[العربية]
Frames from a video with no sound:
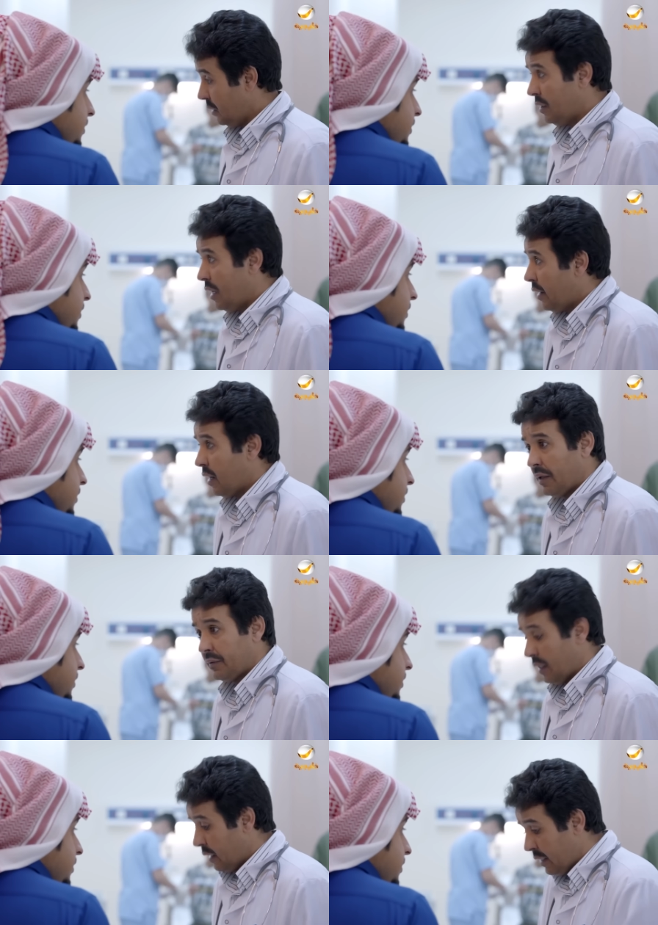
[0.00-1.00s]
ايه انا
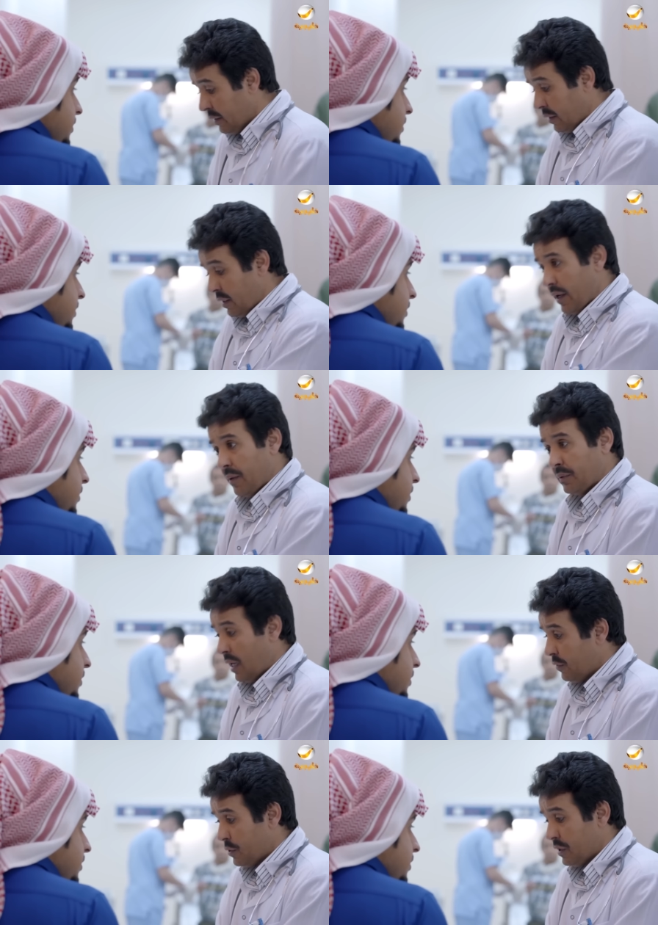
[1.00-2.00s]
اخذتها لقيت الكهرب
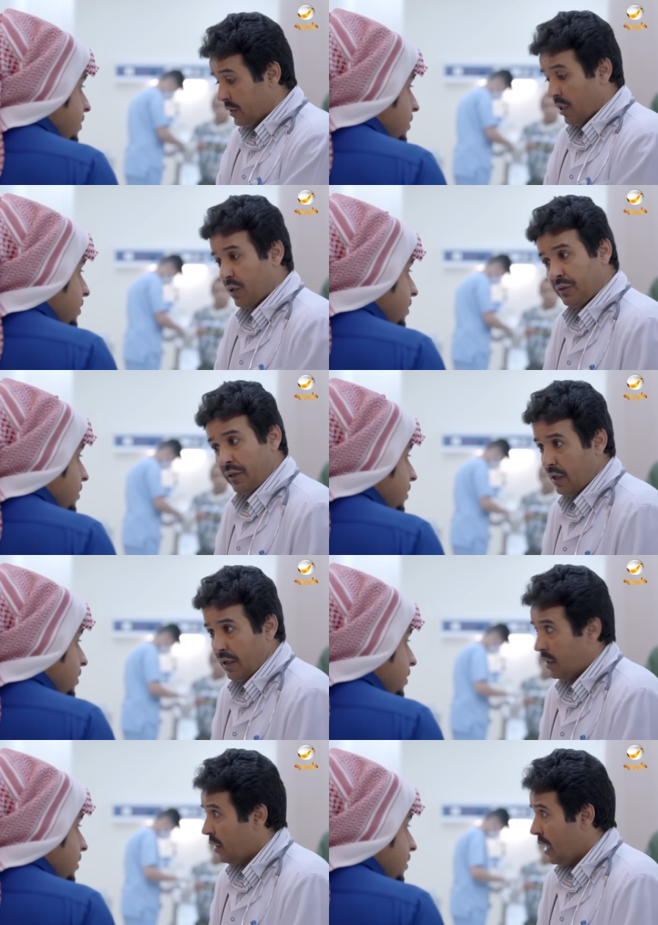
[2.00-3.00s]
طافي وشلتها خفت ان
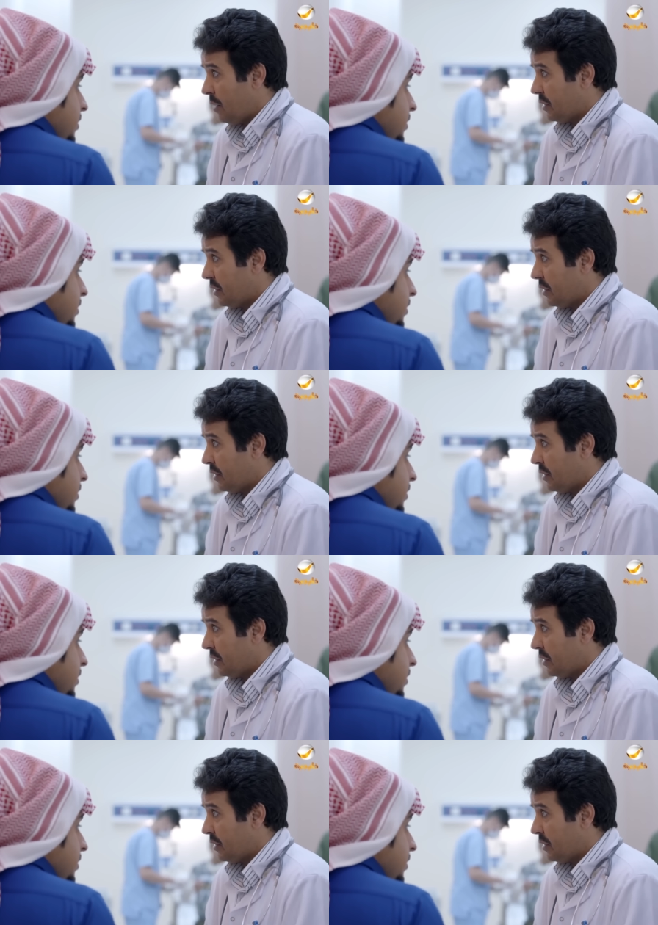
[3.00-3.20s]
اللحم